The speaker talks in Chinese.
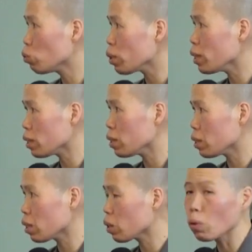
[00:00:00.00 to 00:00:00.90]
罪性
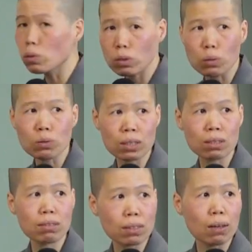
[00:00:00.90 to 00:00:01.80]
皆空由
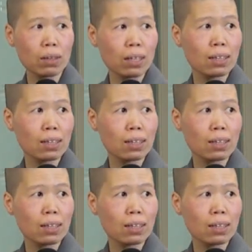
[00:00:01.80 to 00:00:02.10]
心造。